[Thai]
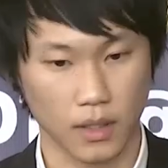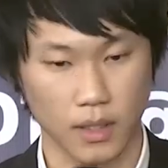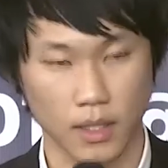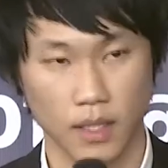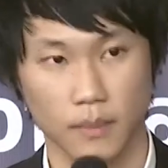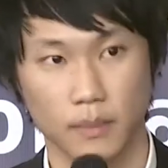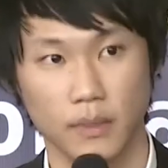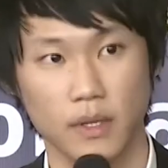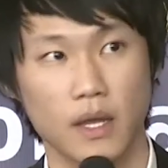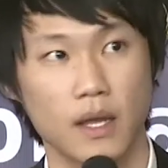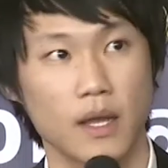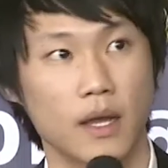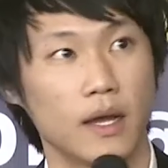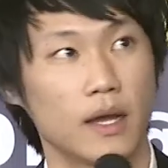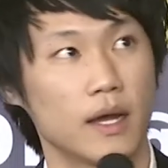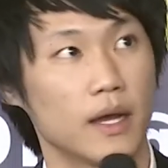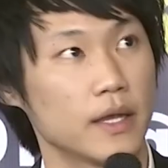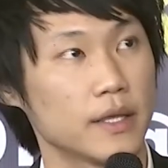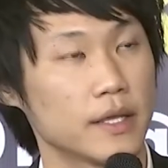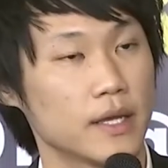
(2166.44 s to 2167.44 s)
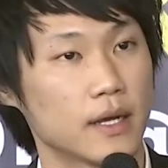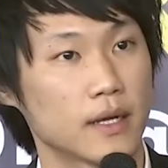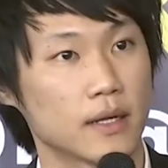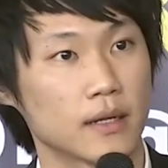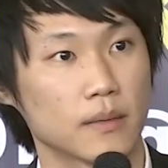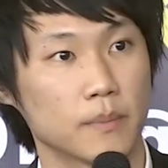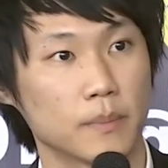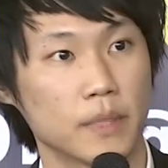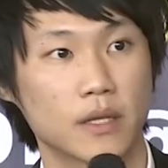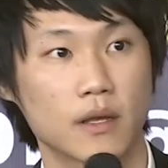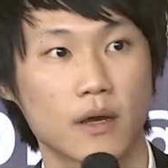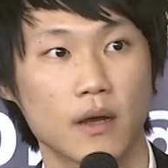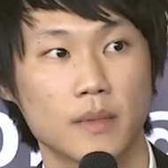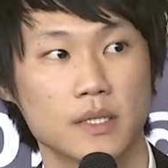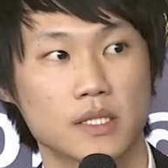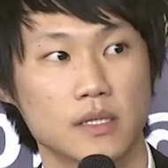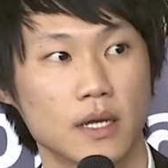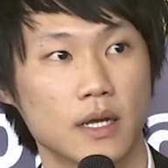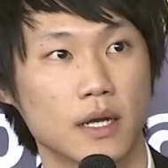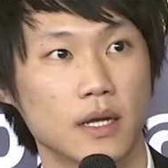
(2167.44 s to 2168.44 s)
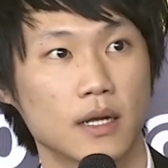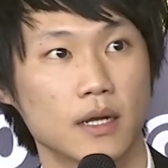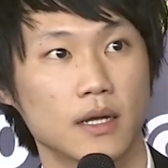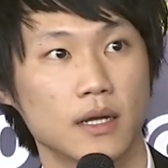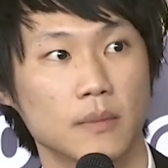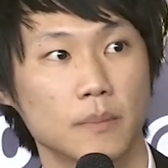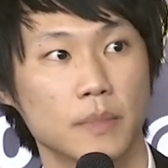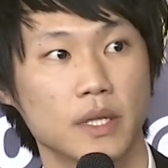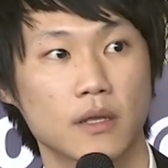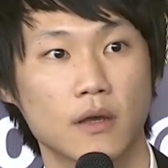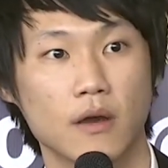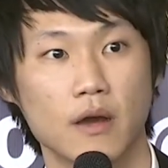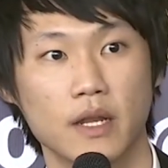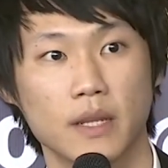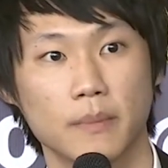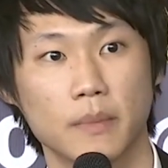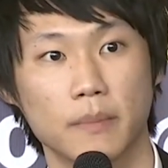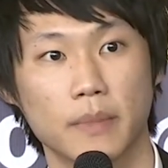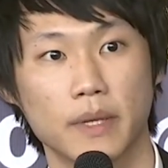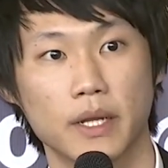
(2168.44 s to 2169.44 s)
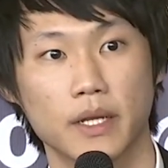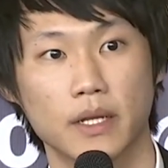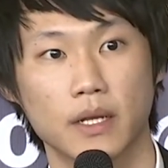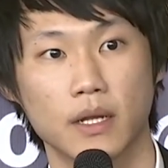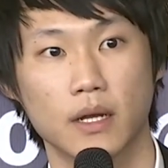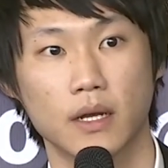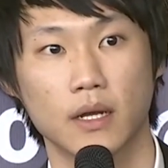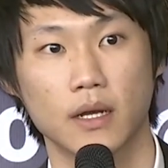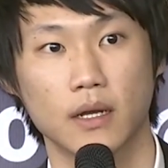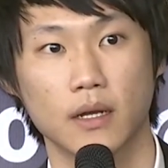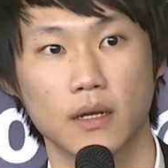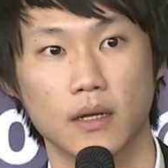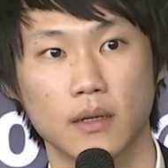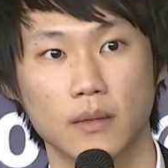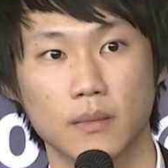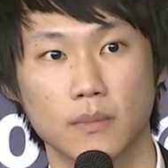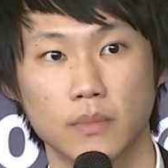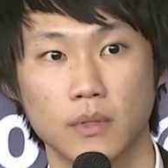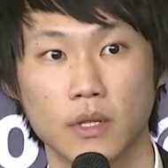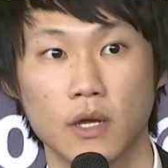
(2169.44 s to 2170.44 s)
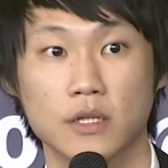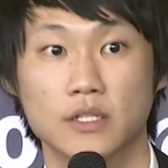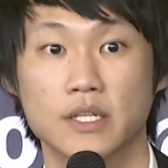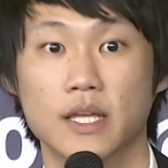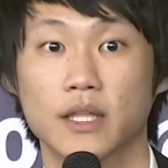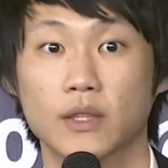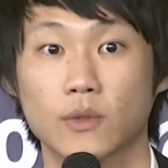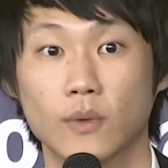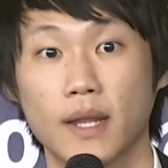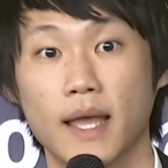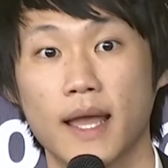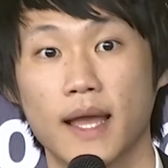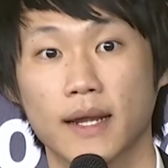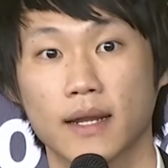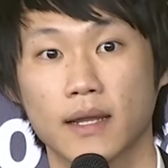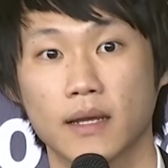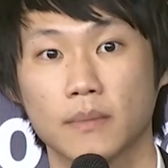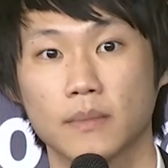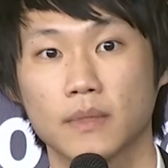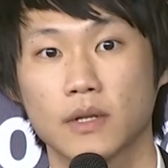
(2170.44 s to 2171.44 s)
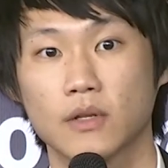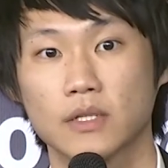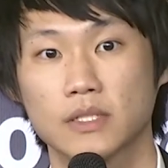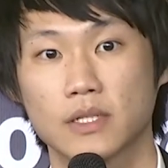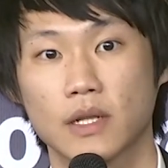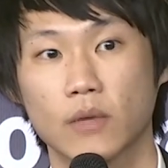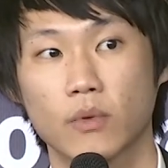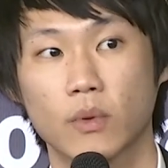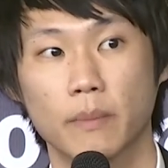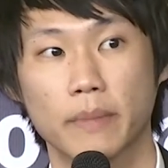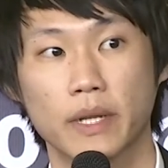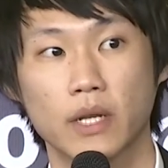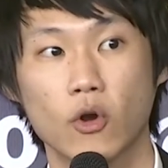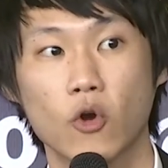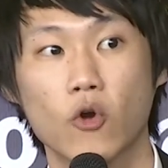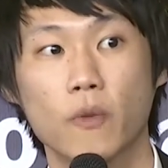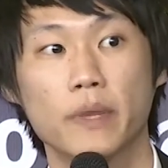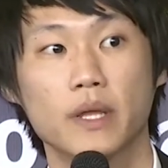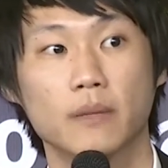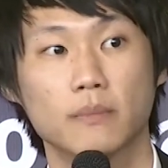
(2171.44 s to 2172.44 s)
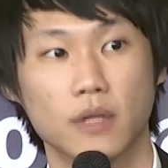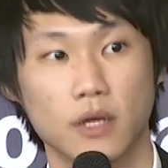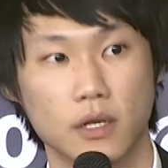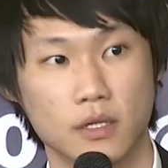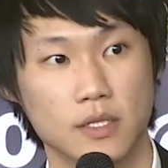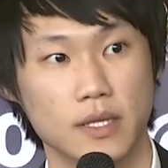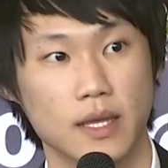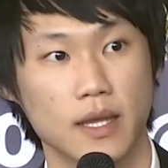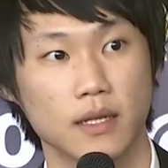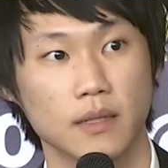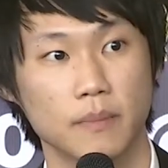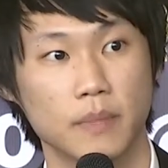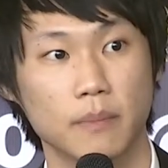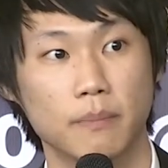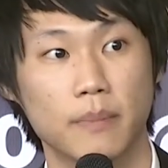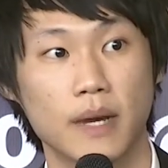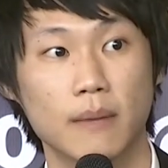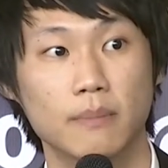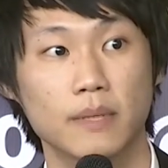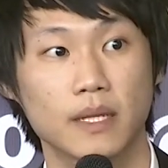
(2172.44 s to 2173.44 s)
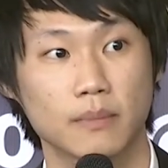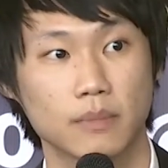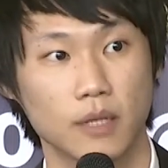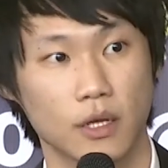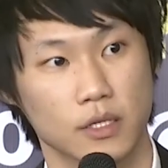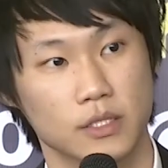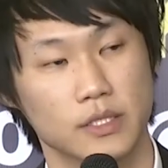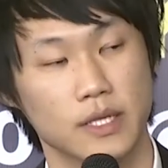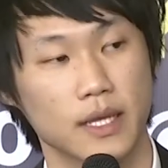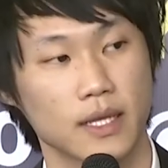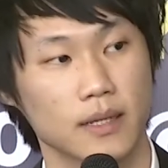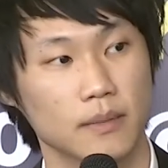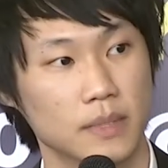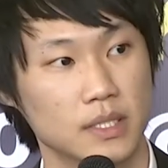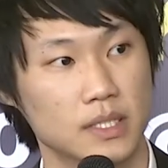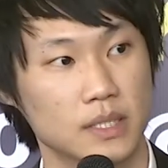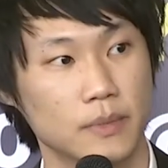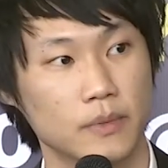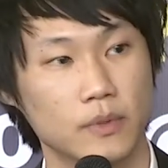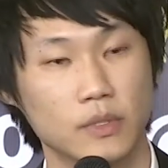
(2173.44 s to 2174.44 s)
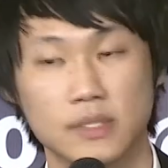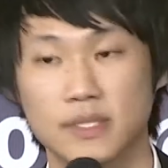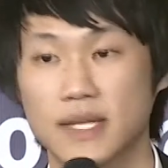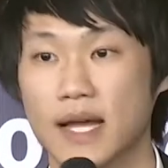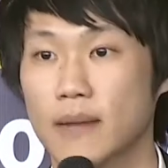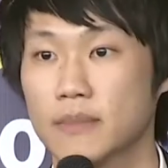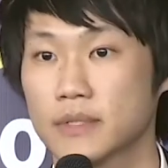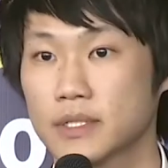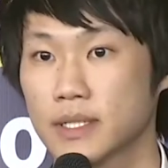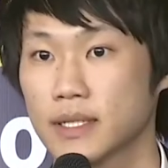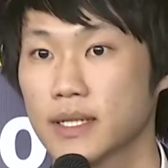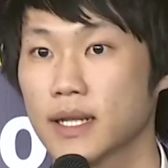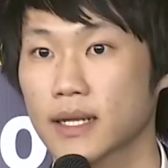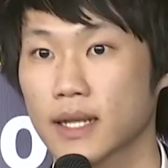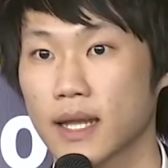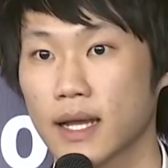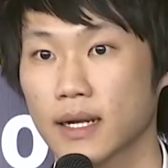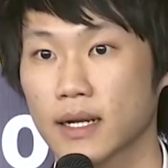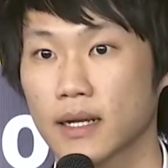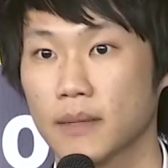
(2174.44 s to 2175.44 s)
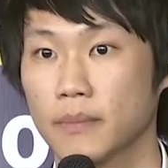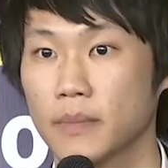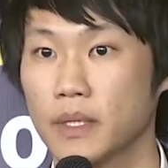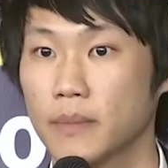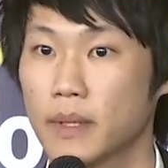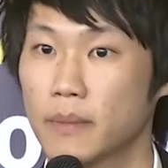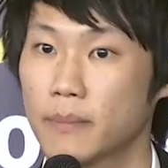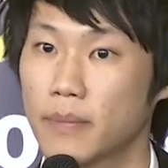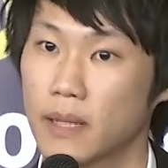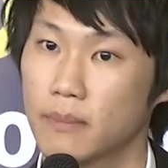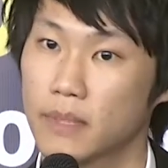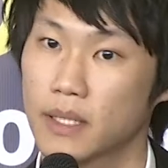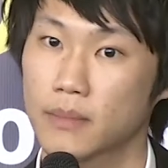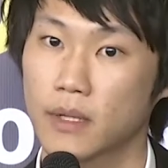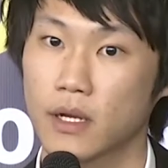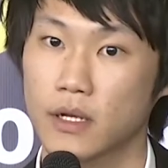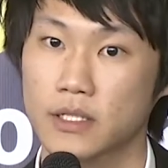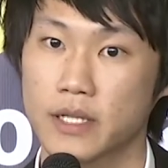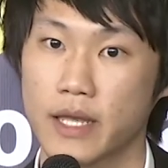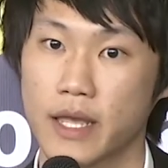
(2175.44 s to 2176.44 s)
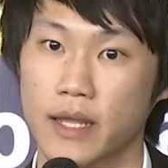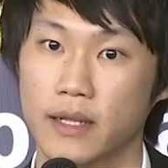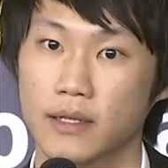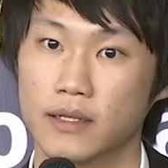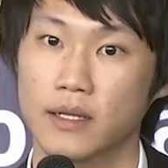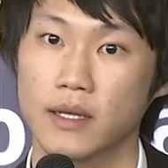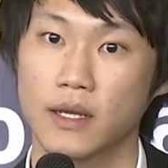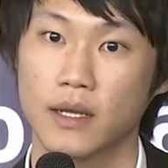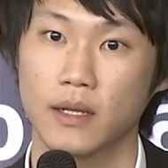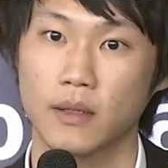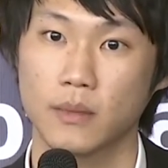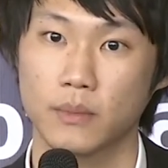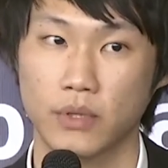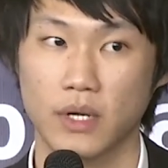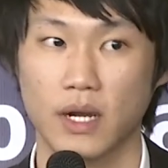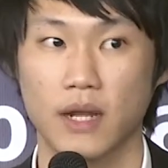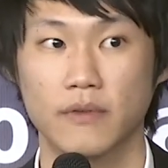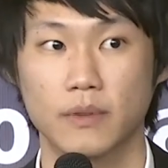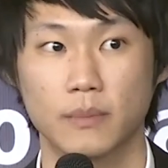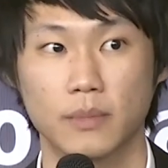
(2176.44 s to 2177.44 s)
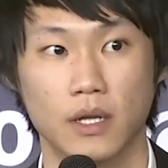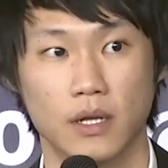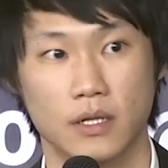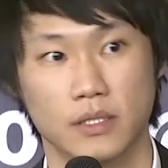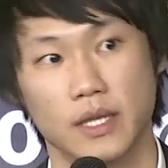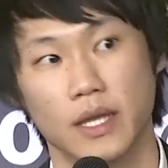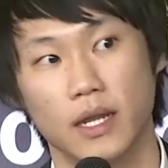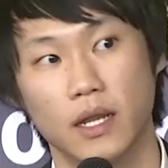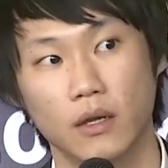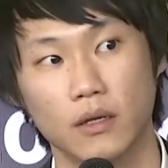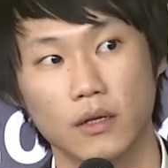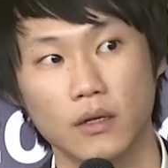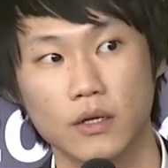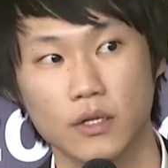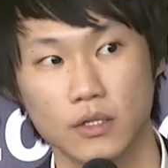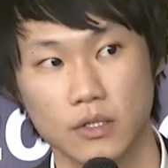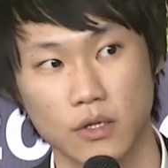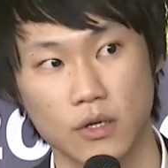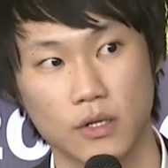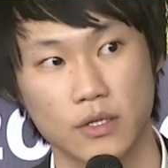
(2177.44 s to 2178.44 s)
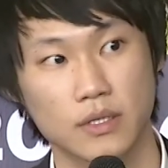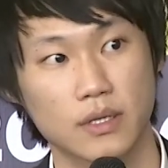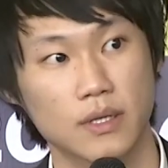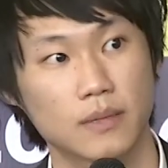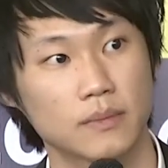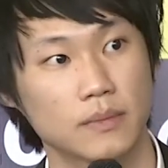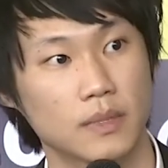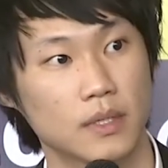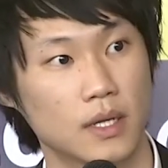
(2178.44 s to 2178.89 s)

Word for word: ครับอย่าง Bitcoin Bitcoin เนี่ยมันเป็น blockchain ตัวแรกนะครับเราจะเรียกว่ามันเป็น open blockchain หรือเป็น public blockchain มันจะมีทั้งหมดสามชนิดหลักๆนะครับมีเป็น public blockchain private blockchain แล้วก็ consortium